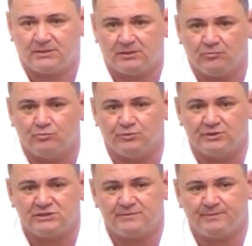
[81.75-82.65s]
o
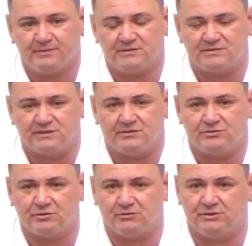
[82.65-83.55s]
município destine o
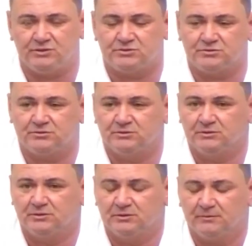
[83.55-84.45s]
seu lixo
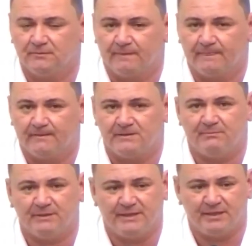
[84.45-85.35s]
de
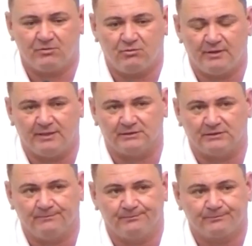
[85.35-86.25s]
maneira correta.
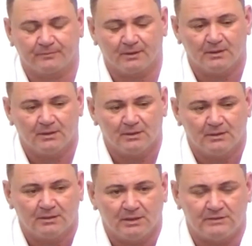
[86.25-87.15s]

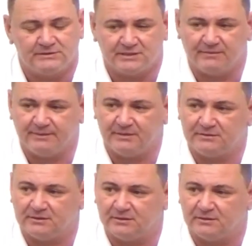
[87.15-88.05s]

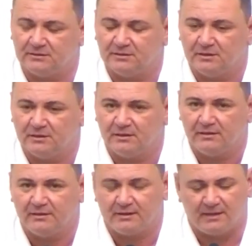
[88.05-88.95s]
Antigamente,
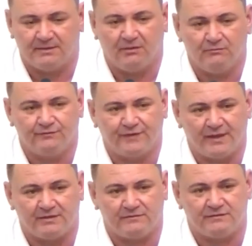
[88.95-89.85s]
Cada um
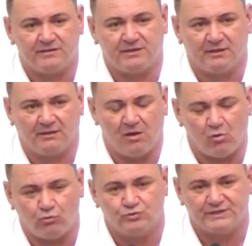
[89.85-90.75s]
tem, tinha,
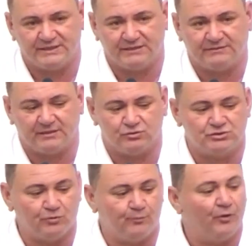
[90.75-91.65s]
alguns ainda têm o
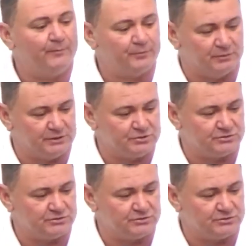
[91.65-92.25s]
seu próprio lixo na,